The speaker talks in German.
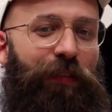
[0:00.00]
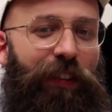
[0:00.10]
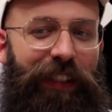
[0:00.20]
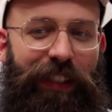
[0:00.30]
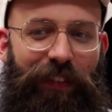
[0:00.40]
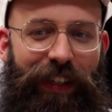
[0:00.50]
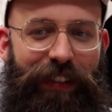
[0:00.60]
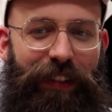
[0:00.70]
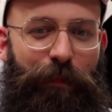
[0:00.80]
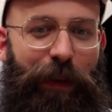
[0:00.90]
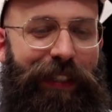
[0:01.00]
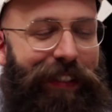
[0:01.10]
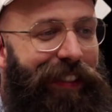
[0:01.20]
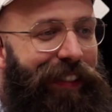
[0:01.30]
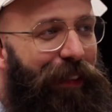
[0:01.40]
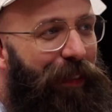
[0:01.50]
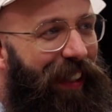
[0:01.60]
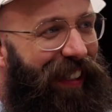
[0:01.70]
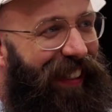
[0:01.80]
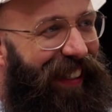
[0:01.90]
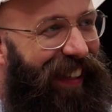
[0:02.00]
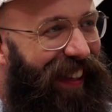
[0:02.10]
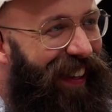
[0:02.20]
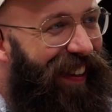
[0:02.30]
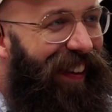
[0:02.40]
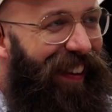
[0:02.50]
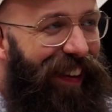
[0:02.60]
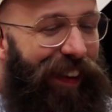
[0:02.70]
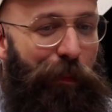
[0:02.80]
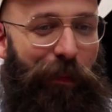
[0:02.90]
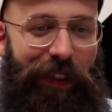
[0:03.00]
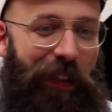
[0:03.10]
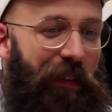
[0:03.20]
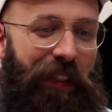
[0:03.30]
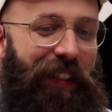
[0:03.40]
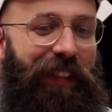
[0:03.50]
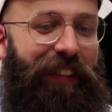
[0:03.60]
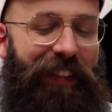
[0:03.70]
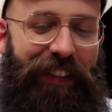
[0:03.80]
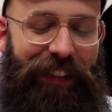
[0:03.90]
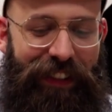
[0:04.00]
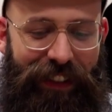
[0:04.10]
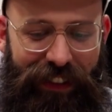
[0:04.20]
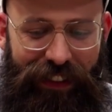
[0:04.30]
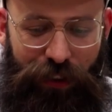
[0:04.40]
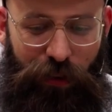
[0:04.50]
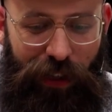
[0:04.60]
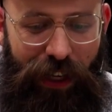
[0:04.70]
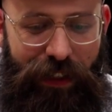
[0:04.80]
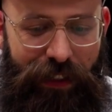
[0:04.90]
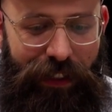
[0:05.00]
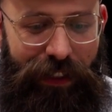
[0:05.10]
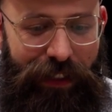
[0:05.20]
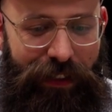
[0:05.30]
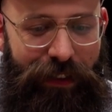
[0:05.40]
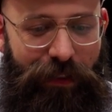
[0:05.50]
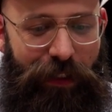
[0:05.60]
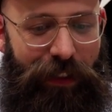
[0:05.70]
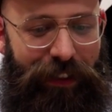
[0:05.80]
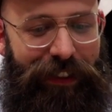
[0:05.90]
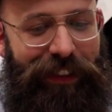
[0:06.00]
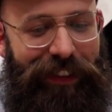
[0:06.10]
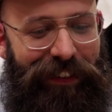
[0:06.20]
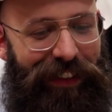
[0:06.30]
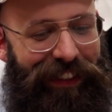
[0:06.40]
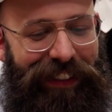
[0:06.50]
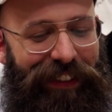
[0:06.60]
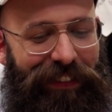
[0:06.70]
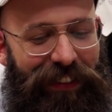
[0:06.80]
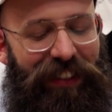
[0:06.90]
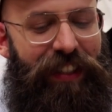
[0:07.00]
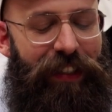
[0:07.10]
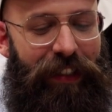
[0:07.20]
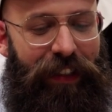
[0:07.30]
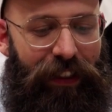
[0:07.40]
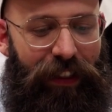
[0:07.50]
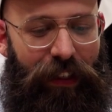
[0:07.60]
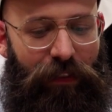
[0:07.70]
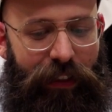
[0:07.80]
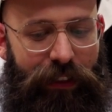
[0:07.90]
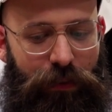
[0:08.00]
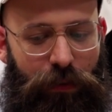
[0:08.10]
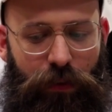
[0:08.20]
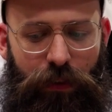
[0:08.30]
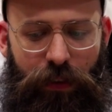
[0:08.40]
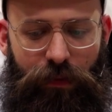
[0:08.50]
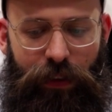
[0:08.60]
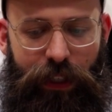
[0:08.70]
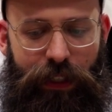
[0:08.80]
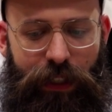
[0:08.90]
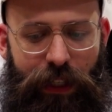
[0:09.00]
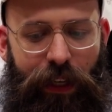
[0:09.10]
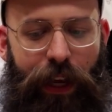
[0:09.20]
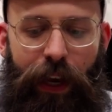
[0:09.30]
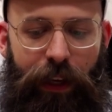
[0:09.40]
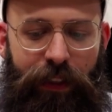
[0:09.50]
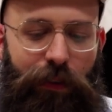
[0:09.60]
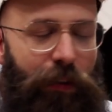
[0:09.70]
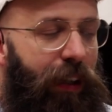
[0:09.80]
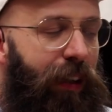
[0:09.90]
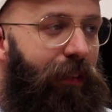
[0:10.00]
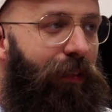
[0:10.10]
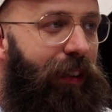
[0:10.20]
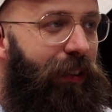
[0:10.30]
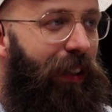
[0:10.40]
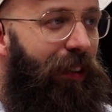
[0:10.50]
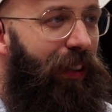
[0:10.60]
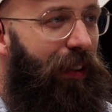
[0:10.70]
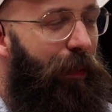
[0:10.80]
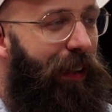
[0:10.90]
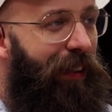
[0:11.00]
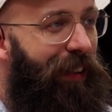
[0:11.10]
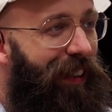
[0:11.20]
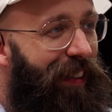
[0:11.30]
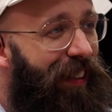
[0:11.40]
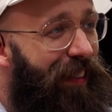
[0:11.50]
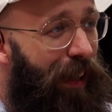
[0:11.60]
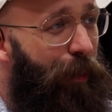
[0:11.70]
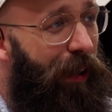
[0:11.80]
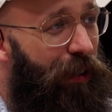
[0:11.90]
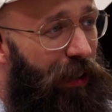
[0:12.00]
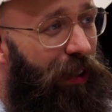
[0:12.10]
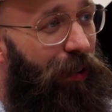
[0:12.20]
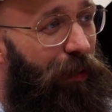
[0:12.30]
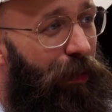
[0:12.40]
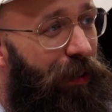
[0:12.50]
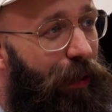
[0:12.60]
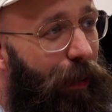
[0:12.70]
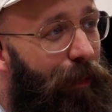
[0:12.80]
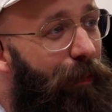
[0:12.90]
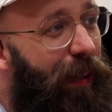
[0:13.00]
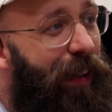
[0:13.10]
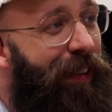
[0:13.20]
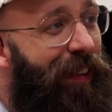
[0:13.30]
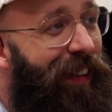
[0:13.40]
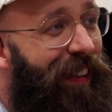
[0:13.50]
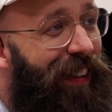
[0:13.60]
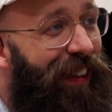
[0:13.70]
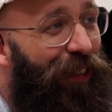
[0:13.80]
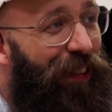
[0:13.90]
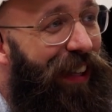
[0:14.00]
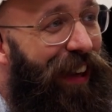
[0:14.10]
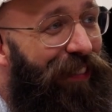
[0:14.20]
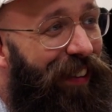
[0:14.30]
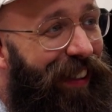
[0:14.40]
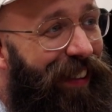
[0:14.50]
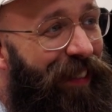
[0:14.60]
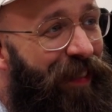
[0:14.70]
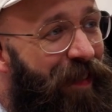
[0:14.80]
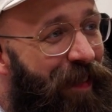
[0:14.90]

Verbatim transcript: Gefühl hatte, ich weiß es besser. Ich habe Mhm. Hab irgendwie äh, das Stück anders gelesen oder weiß ich nicht wie. Und dann war das so, war das tatsächlich eine Erleichterung, dann einfach zu sagen, okay, ich mache selber Regie und muss niemandem mehr auf die Nerven gehen.